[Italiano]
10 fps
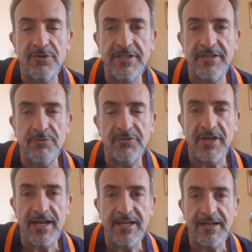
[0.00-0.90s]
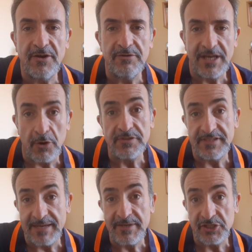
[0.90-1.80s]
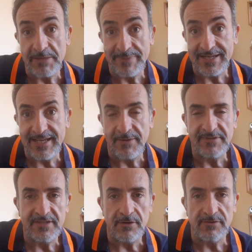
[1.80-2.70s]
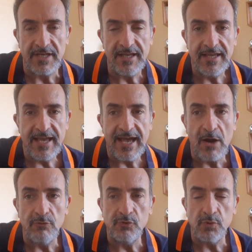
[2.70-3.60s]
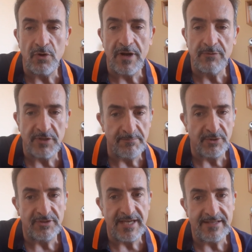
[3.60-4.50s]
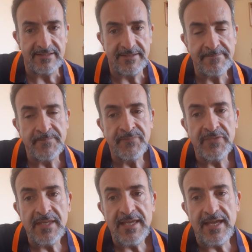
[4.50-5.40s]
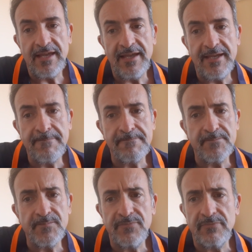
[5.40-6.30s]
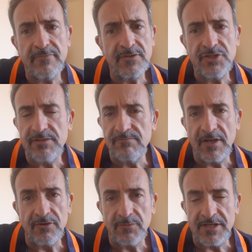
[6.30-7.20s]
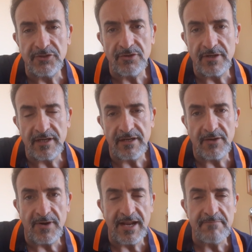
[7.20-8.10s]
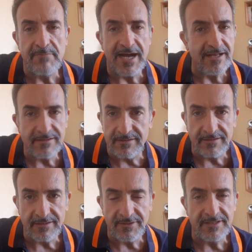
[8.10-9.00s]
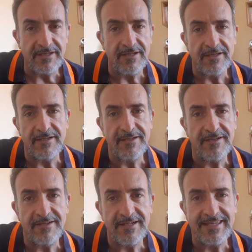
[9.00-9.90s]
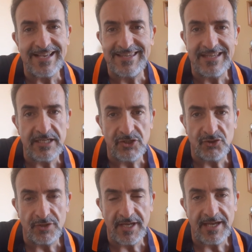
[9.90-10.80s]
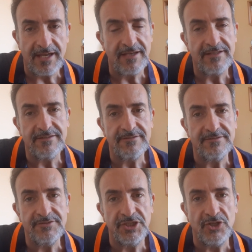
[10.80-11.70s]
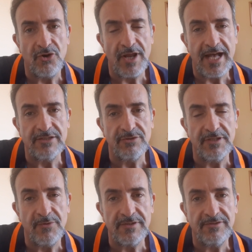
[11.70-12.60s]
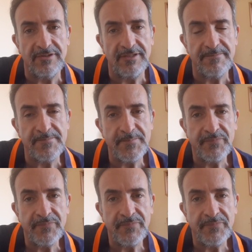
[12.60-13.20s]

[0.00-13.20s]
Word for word: di illustrare da cosa si capisce perché questa cosa ha un suo ruolo, e una sua importanza. Ehm, ci, cosa, quali sono il, qual è il buzz, quindi il, il chiacchiericcio che ha circolato in questi,